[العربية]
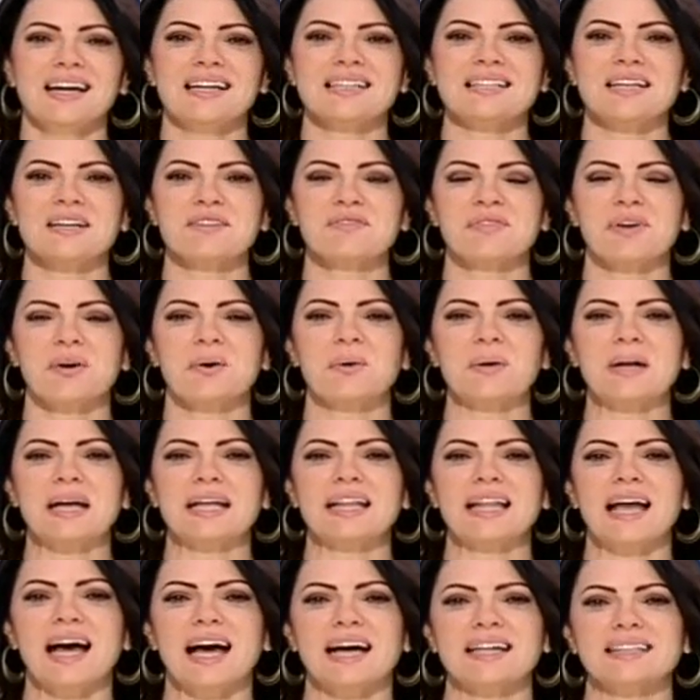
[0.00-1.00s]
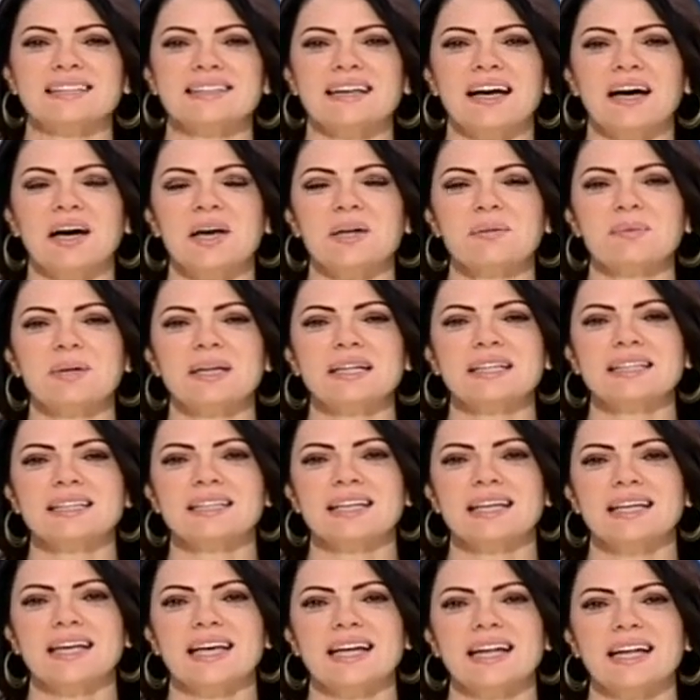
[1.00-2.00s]
إذا فورا لعند
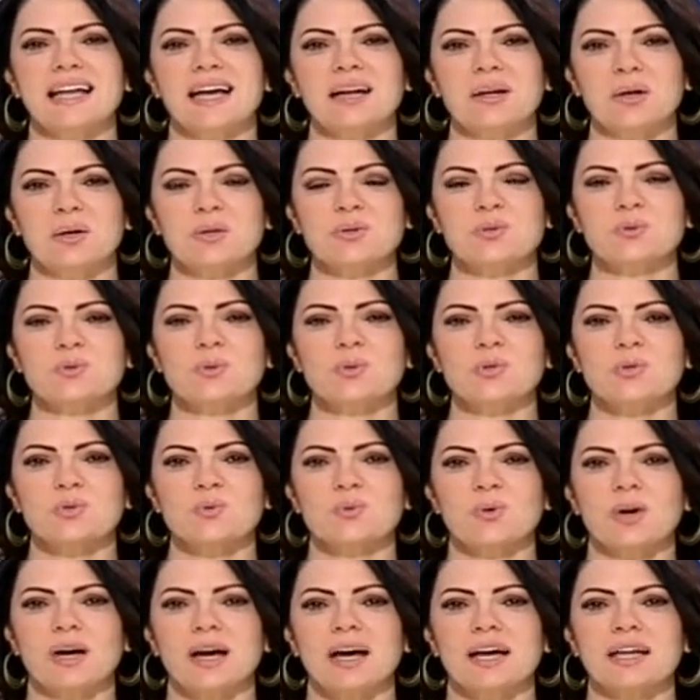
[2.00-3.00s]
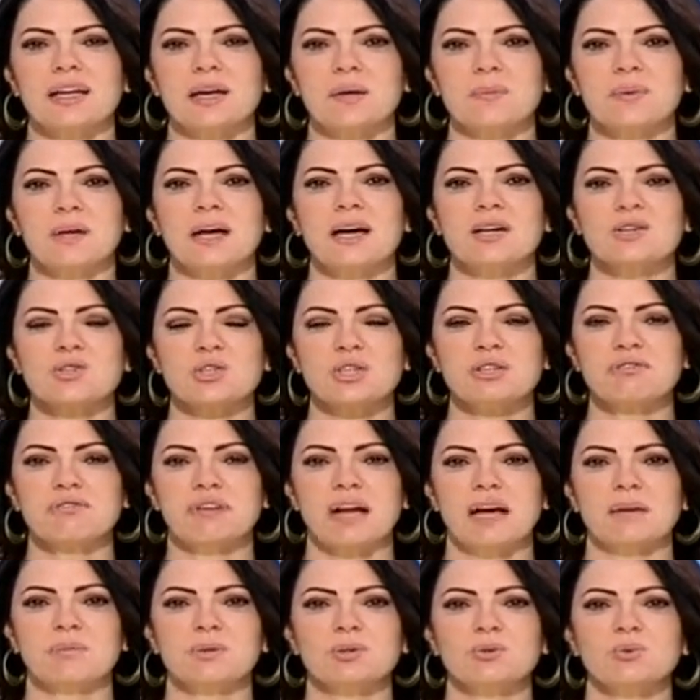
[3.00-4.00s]
كارمن كل الحظوظ والأبراج
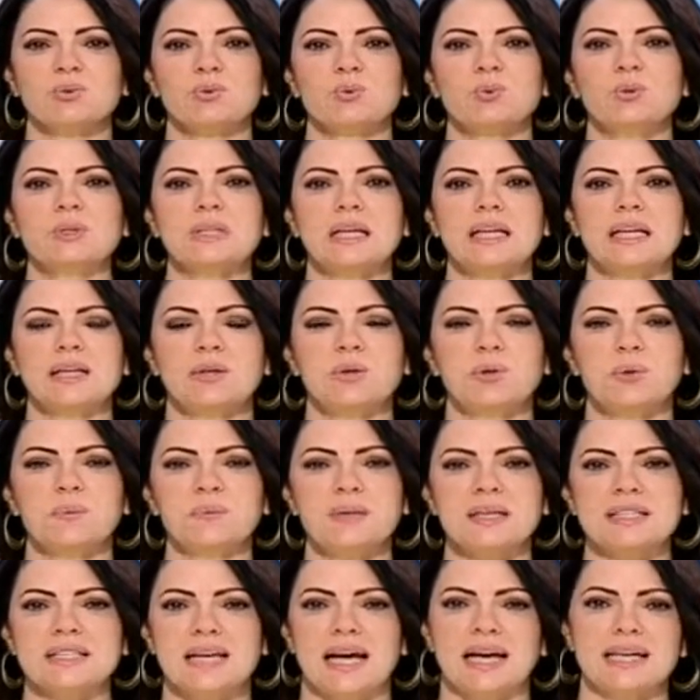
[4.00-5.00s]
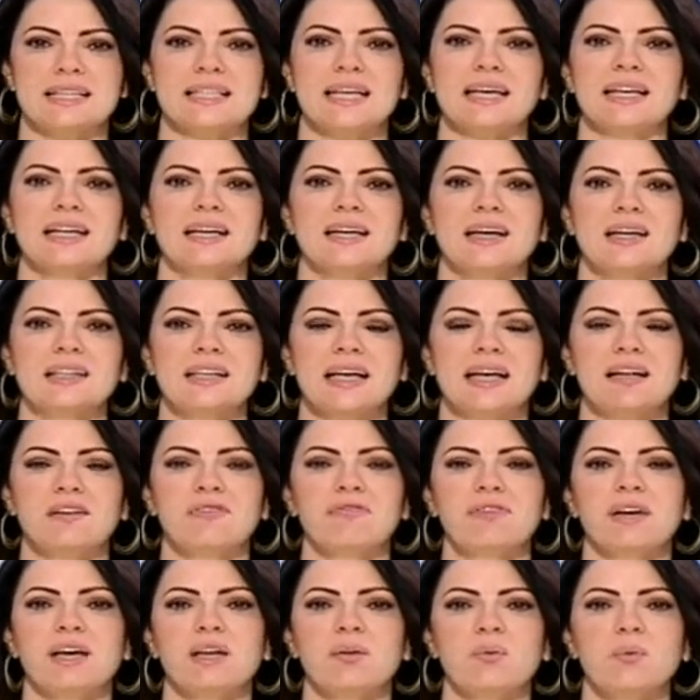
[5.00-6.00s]
كيف رح بتكون اليوم 9 حزيران
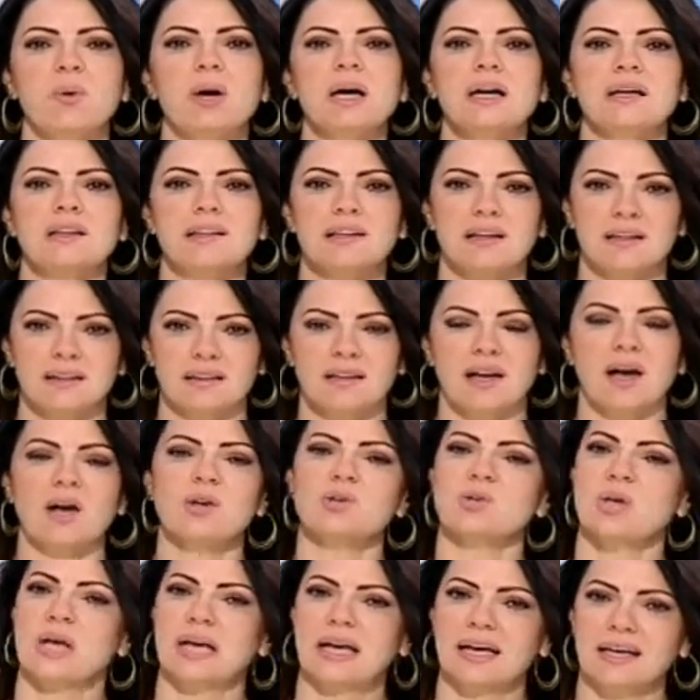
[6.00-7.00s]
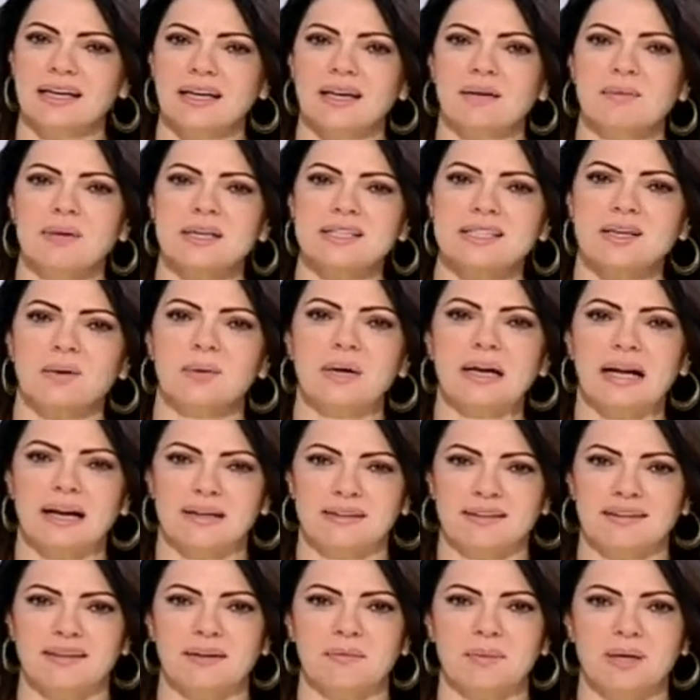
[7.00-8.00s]
2013 كمان سوا
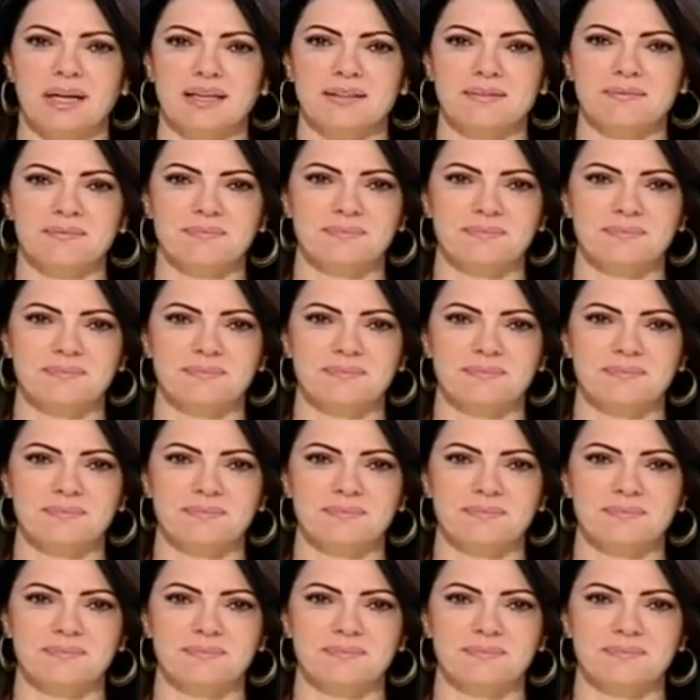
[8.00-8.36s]
رح نتابع